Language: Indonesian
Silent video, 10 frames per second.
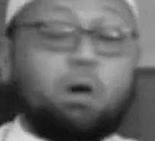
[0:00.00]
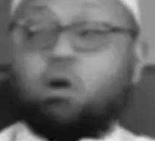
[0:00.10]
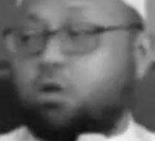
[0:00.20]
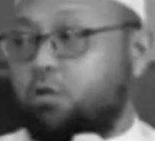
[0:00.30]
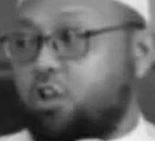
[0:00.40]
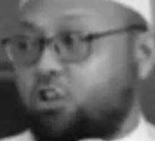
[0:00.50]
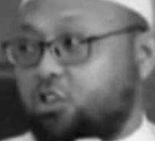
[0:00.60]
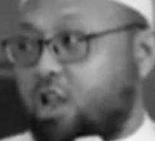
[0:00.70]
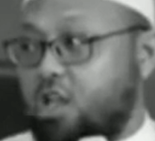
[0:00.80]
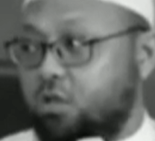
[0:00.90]
Membawa kepada
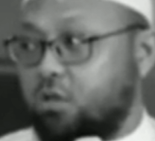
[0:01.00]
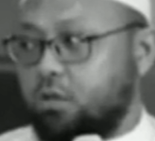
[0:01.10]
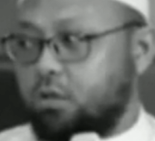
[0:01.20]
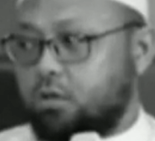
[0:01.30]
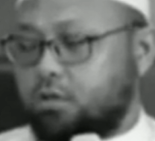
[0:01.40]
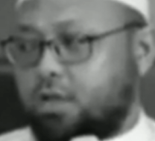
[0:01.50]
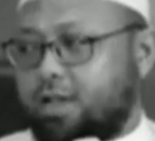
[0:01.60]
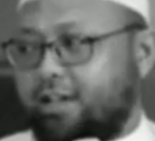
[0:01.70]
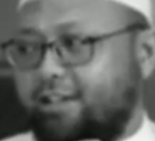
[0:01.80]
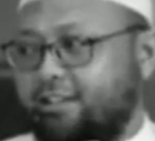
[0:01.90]
kecelakaan.
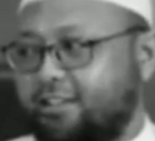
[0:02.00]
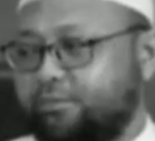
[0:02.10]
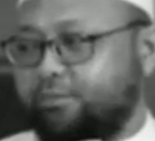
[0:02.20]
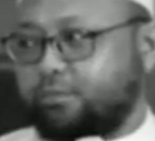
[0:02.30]
kecelakaan.